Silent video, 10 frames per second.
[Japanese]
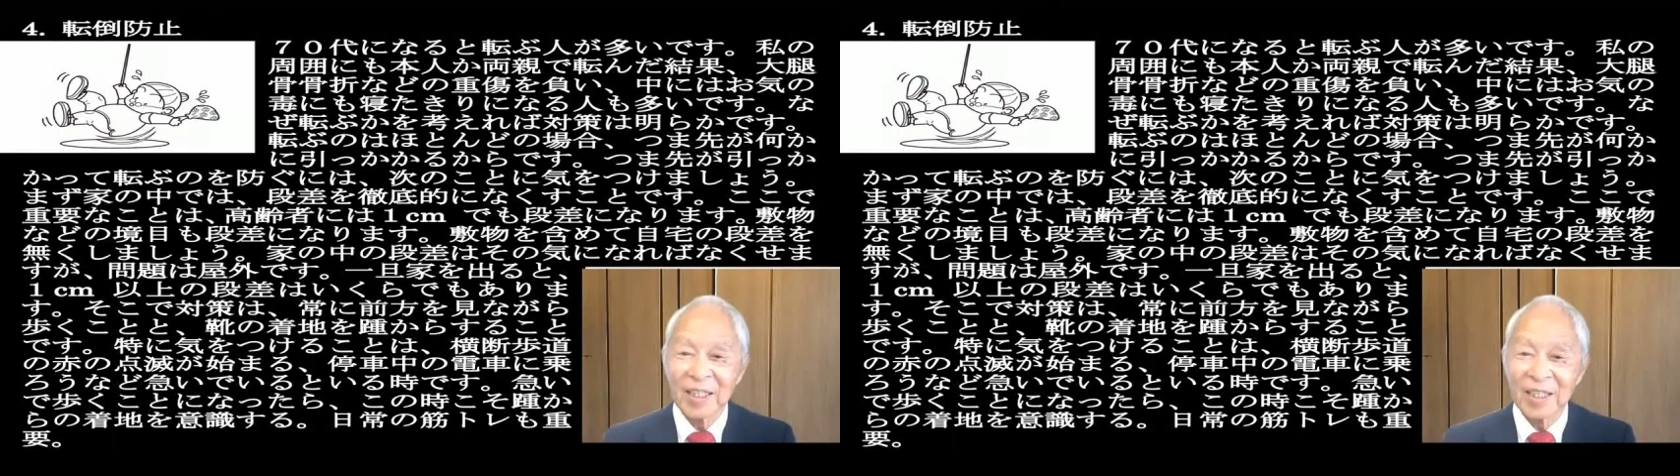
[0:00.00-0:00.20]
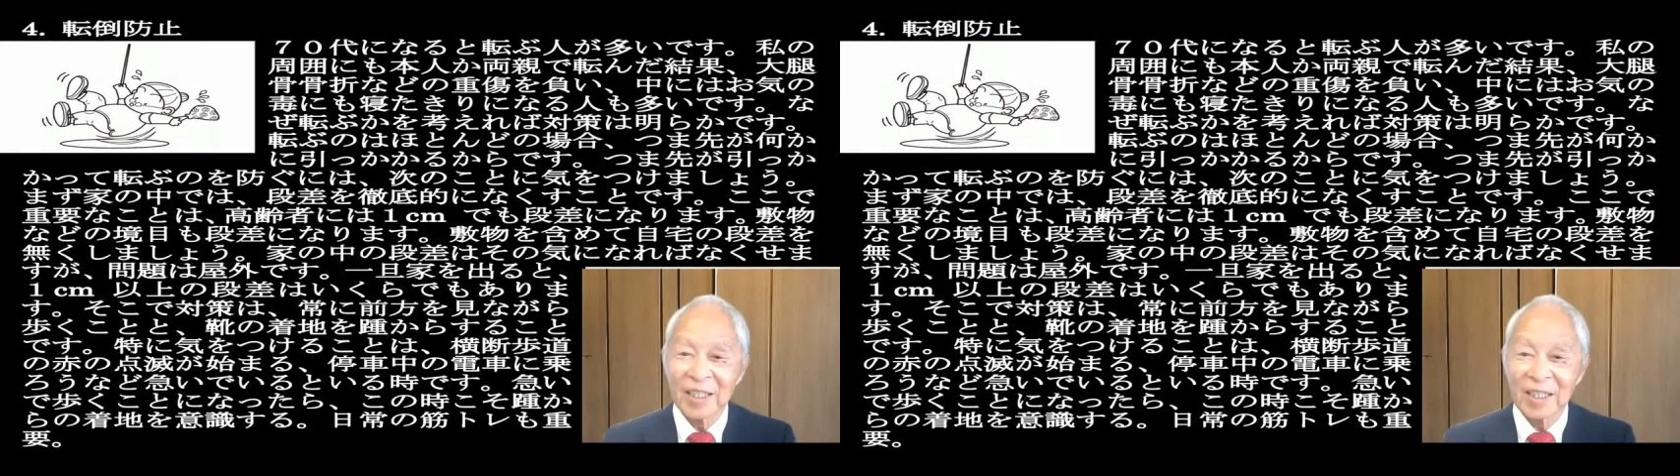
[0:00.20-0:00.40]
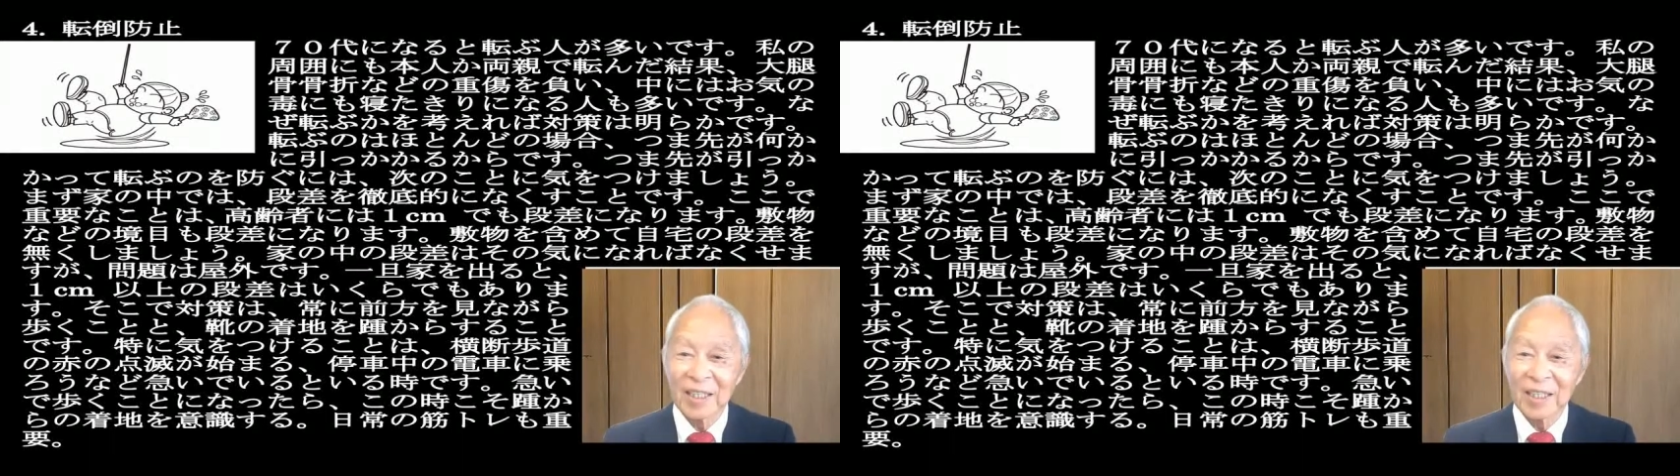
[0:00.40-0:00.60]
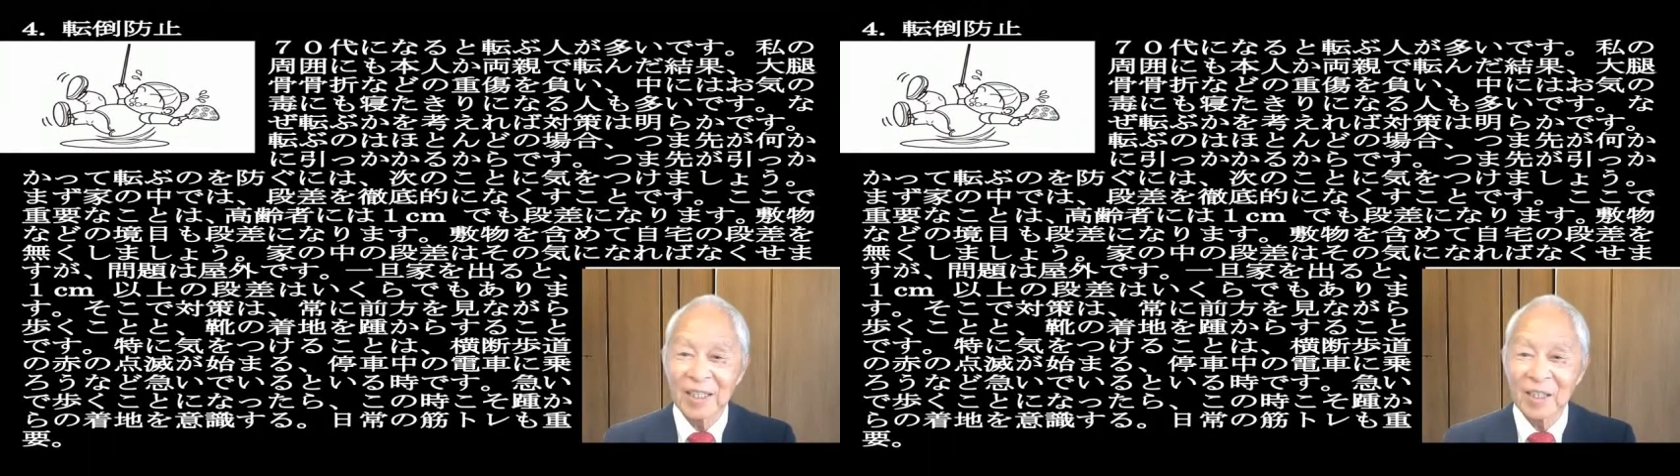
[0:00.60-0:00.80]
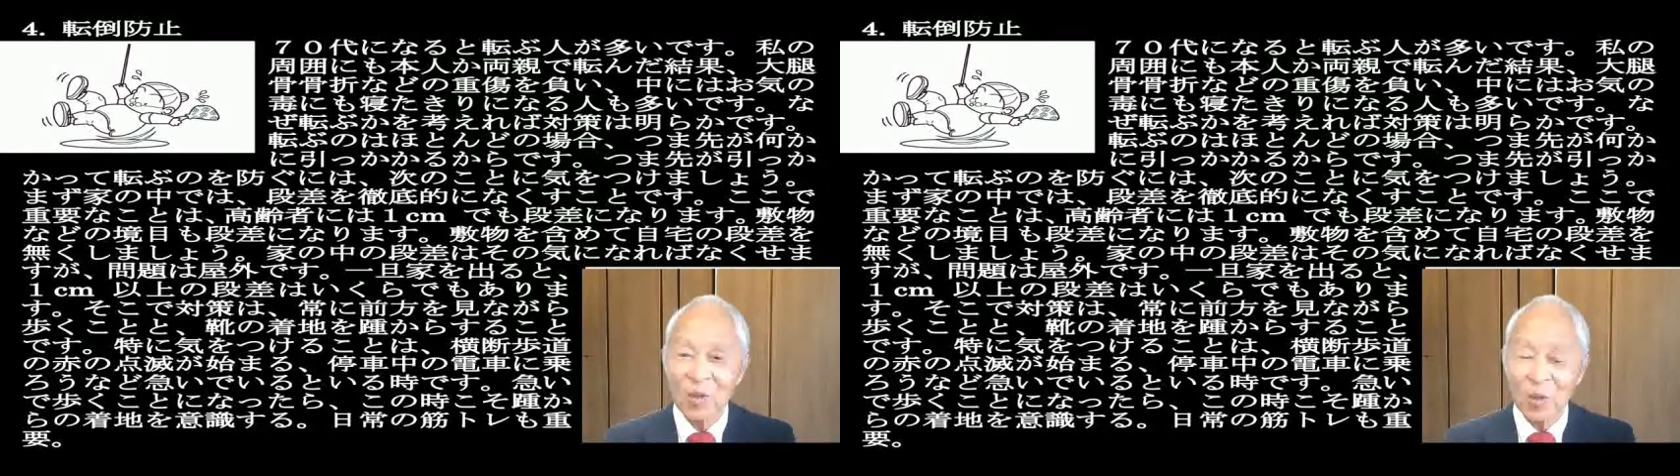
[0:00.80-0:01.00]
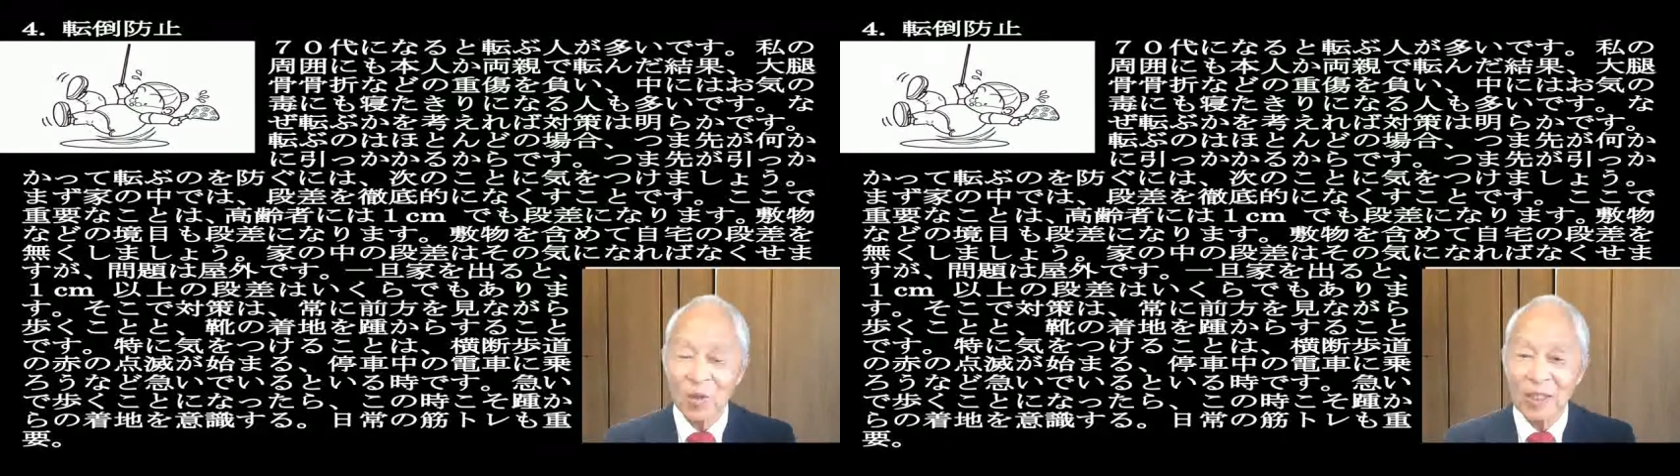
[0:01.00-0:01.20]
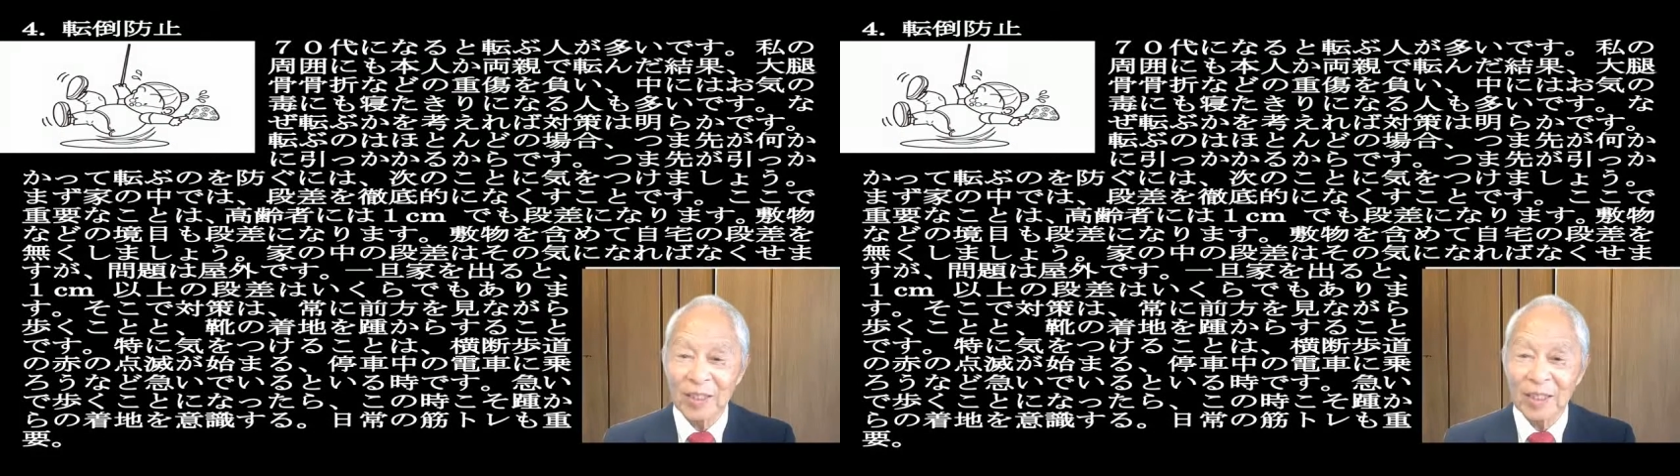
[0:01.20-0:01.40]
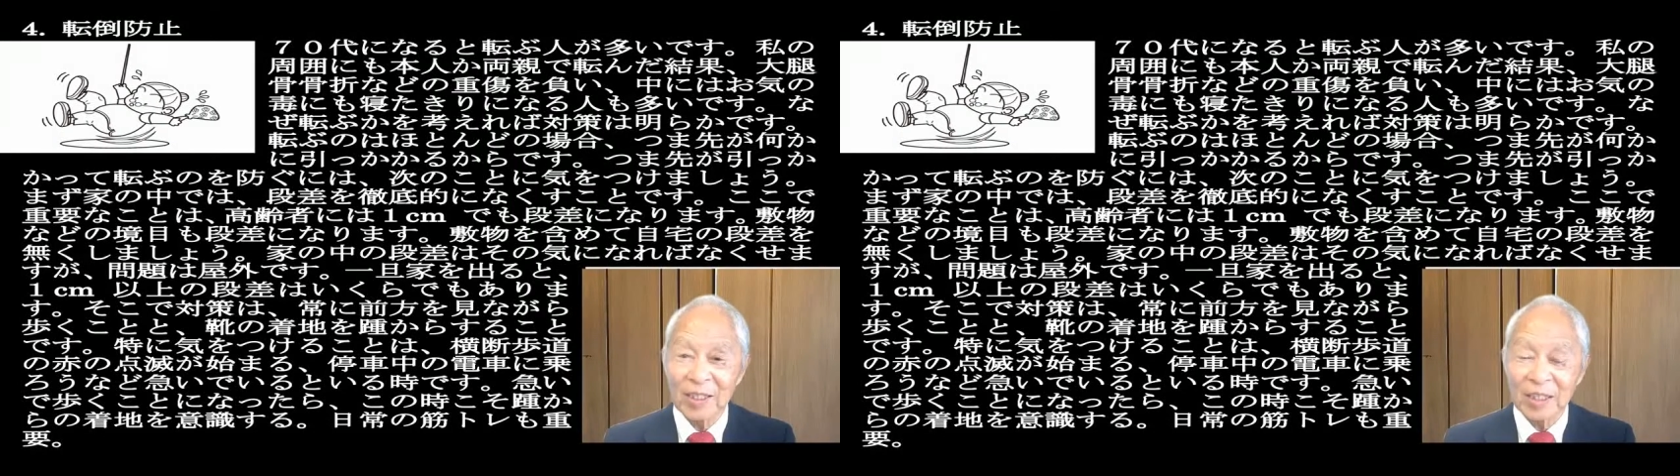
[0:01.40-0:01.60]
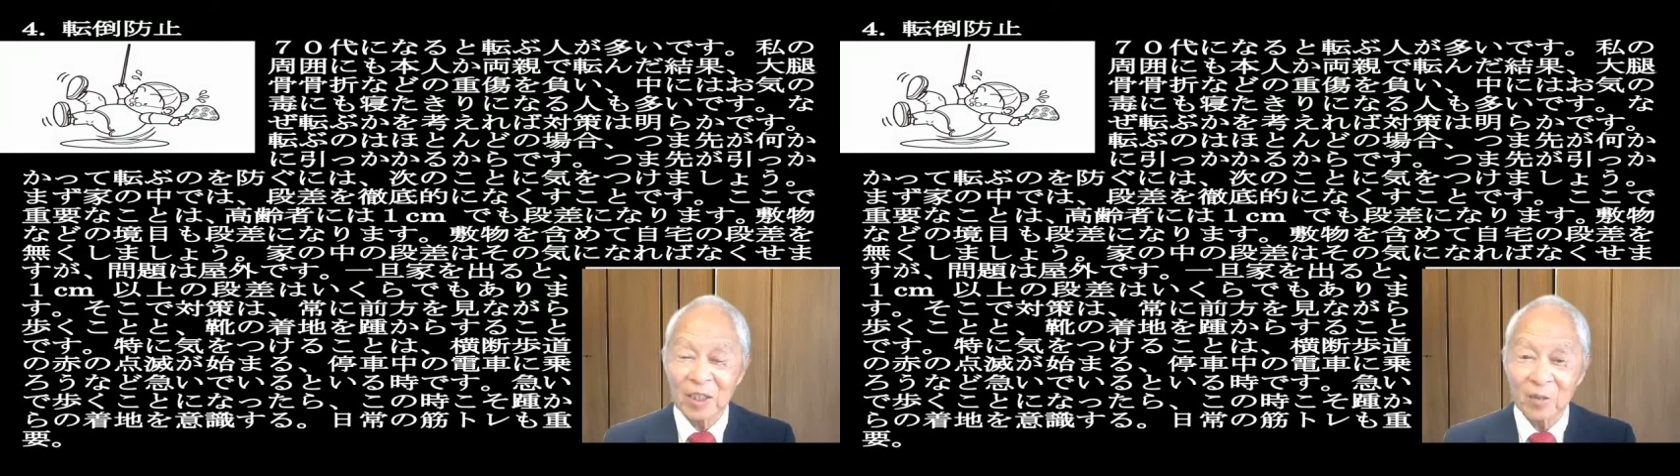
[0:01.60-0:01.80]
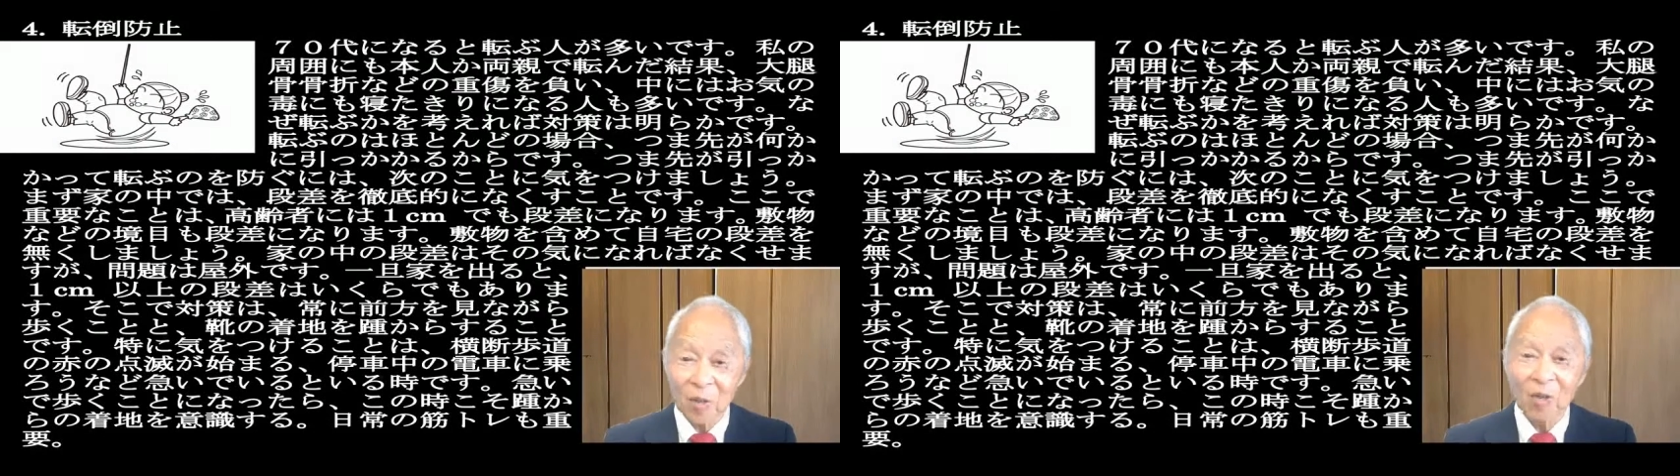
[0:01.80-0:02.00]
え転んだんです
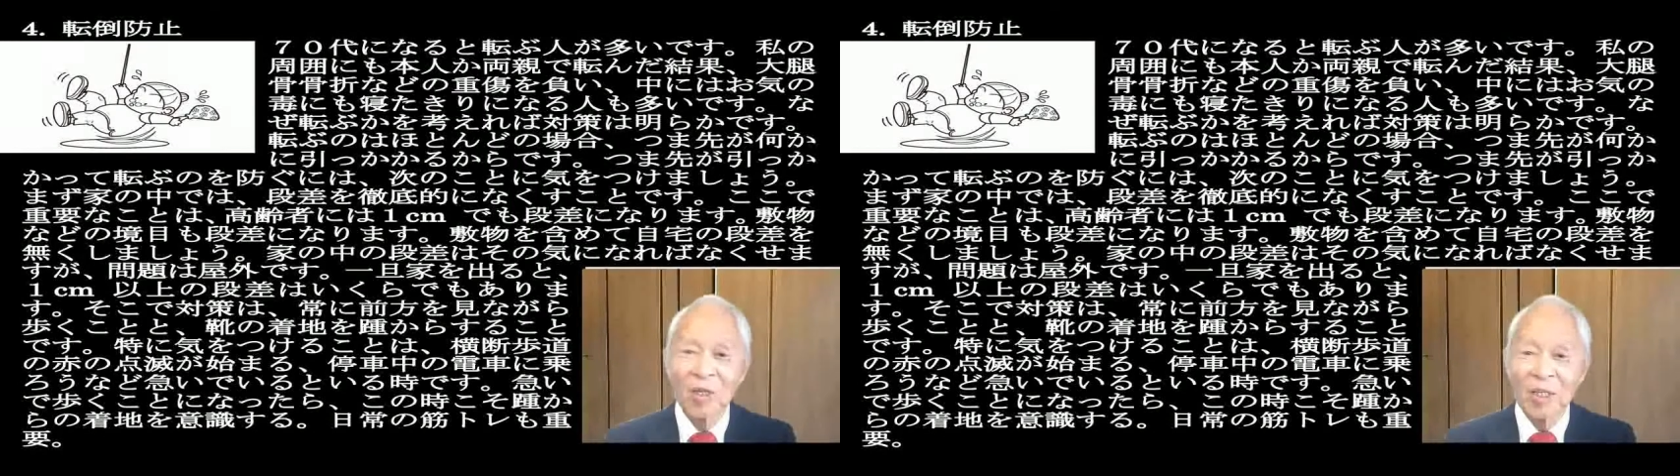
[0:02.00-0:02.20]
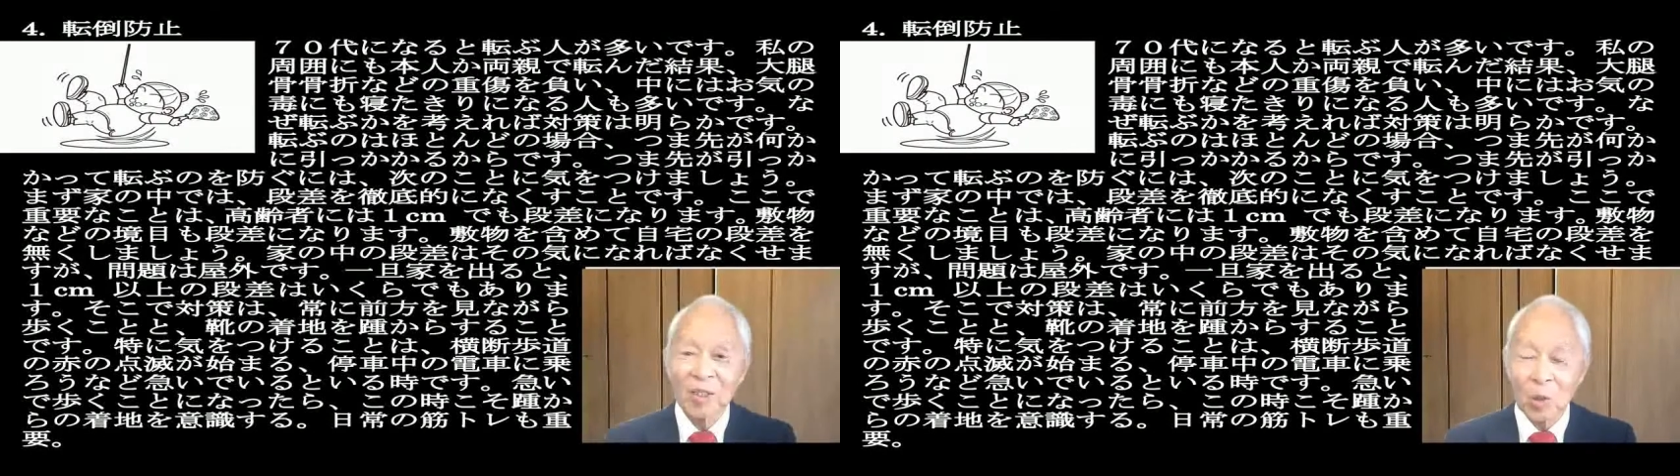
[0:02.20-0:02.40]
けども、